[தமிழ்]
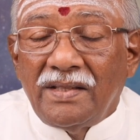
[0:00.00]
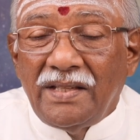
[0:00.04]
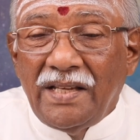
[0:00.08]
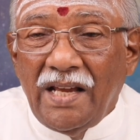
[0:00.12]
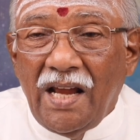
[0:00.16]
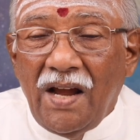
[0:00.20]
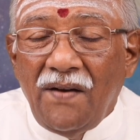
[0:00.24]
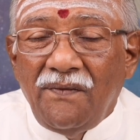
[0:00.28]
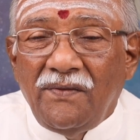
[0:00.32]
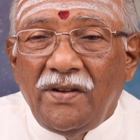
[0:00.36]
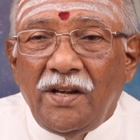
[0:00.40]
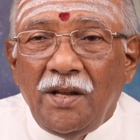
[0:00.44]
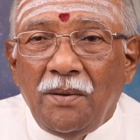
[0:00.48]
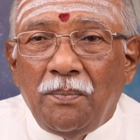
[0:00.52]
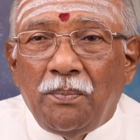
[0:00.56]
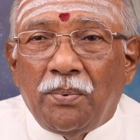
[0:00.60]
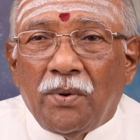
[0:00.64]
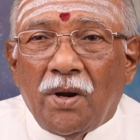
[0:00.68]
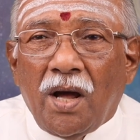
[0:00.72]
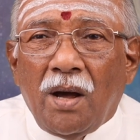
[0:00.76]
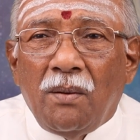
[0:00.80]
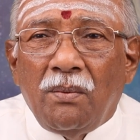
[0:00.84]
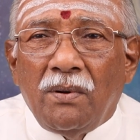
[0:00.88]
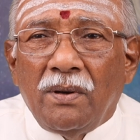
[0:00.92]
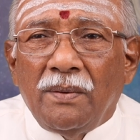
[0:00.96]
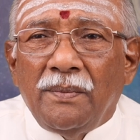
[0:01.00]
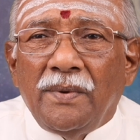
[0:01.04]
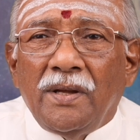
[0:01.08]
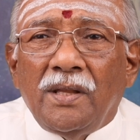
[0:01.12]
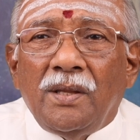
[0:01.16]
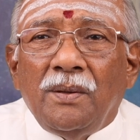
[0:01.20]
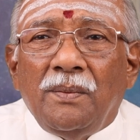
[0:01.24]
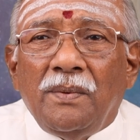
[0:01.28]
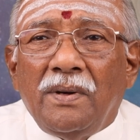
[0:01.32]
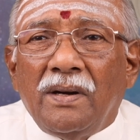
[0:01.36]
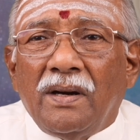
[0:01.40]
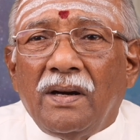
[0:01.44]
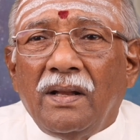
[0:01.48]
சேஃப்டி ப்ராப்ளம்
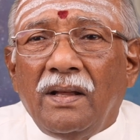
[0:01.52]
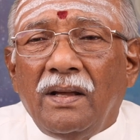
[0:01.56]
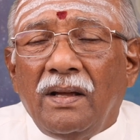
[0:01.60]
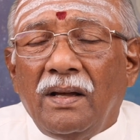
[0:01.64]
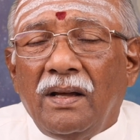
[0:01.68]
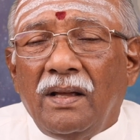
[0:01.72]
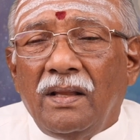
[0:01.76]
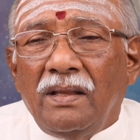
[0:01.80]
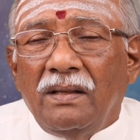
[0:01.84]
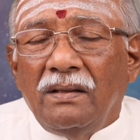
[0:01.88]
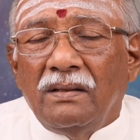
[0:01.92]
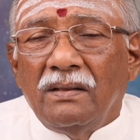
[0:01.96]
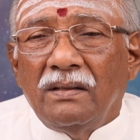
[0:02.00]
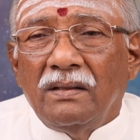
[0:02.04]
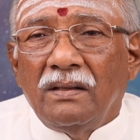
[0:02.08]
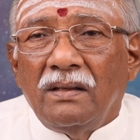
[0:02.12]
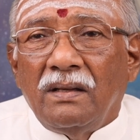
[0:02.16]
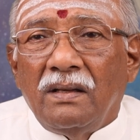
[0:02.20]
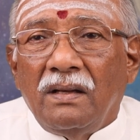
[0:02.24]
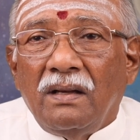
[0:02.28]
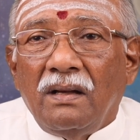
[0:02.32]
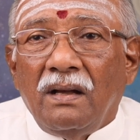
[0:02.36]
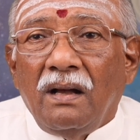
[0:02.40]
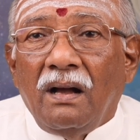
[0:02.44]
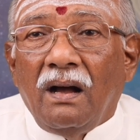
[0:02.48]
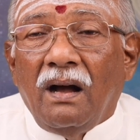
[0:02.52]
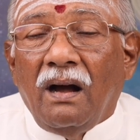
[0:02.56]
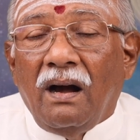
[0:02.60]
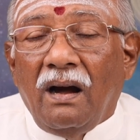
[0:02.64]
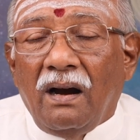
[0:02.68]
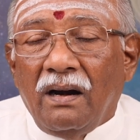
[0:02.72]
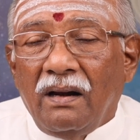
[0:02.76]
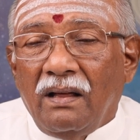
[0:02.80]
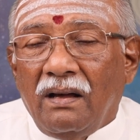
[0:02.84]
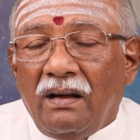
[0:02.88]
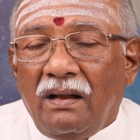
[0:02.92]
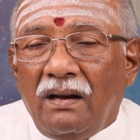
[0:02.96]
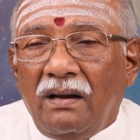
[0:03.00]
எதுவும் கிடையாது
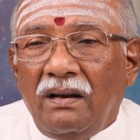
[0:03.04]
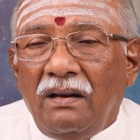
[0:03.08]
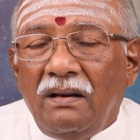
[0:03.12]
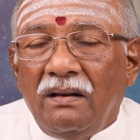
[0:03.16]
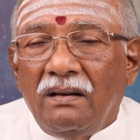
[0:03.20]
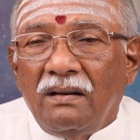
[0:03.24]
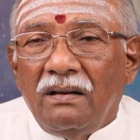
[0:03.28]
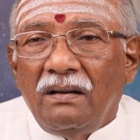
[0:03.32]
ஆனால்